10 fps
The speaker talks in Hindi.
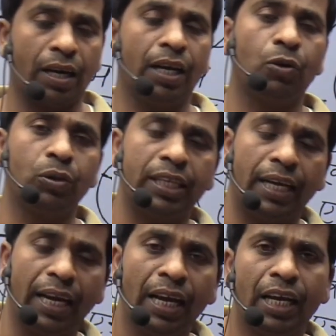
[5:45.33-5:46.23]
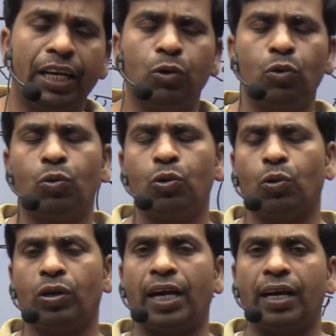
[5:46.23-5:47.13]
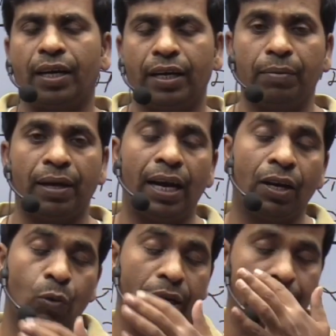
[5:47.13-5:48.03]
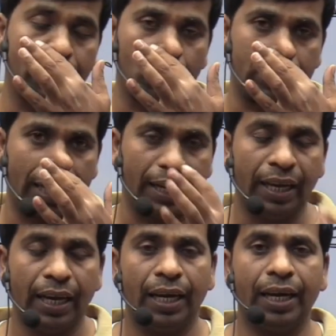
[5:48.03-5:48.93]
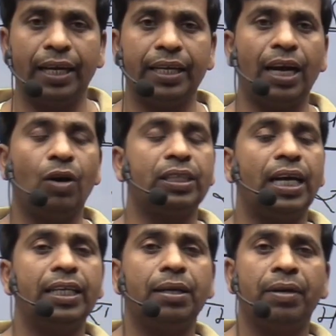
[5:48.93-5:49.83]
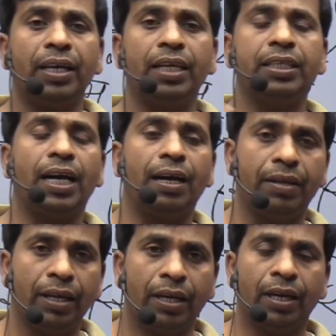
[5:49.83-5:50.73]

कर रहे होते हैं लेकिन उनको टोक टाक करने वाला कोई नहीं होता है लेकिन क्या होता है जब अंग्रेज का